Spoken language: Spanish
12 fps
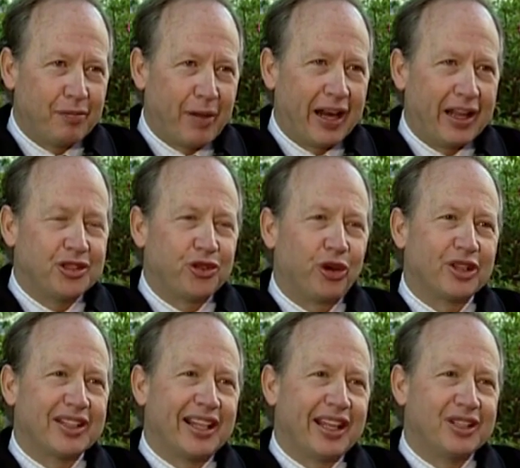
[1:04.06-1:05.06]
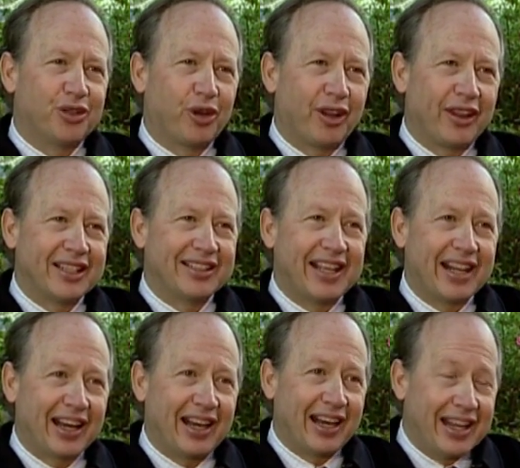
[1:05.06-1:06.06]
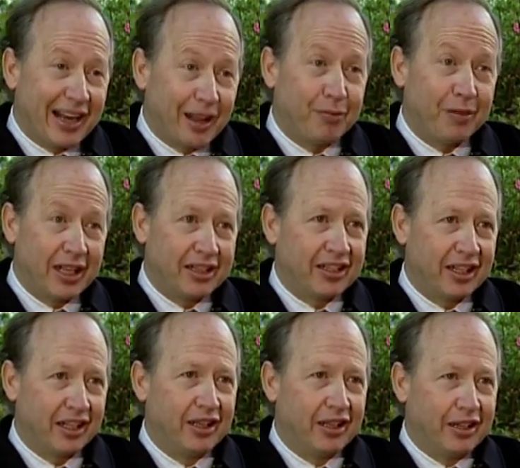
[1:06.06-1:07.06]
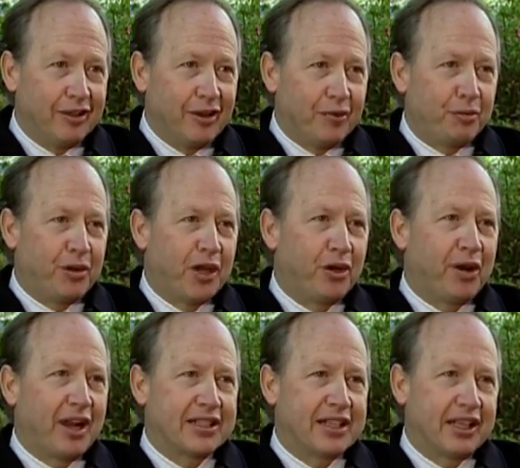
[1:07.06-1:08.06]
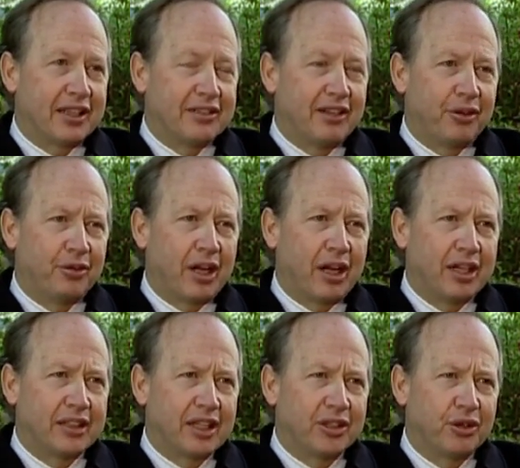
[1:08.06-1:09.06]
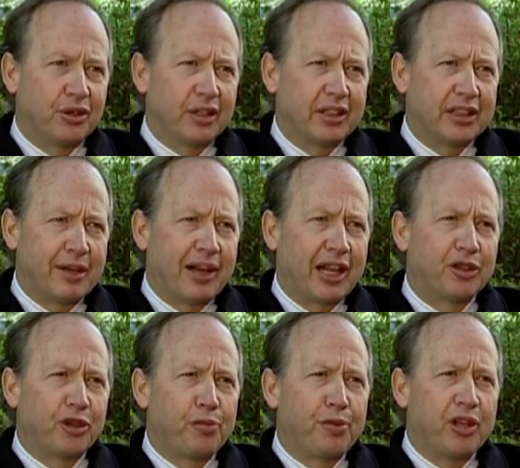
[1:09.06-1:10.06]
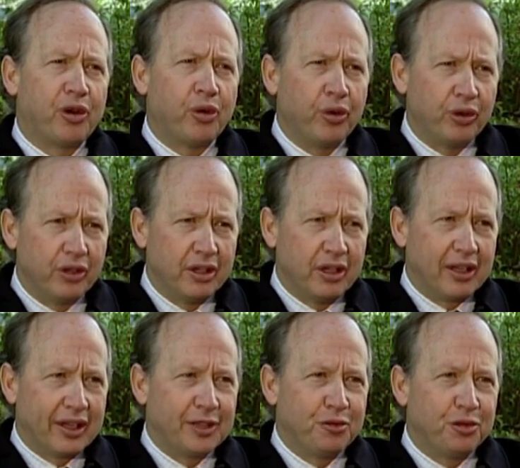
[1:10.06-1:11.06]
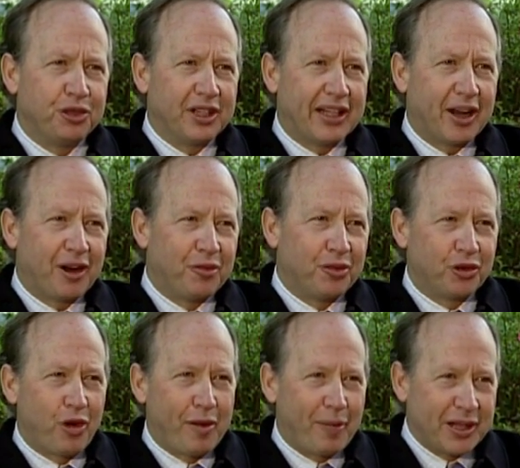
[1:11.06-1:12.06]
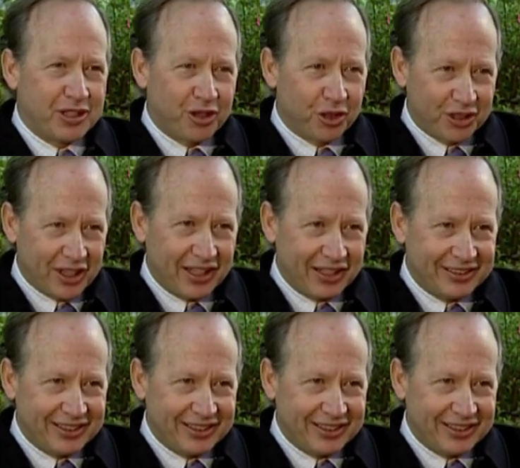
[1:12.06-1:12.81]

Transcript: para ensordecer el ambiente ponían un cassette de una estación que se llama La Tropicú, que es música como guapachosa,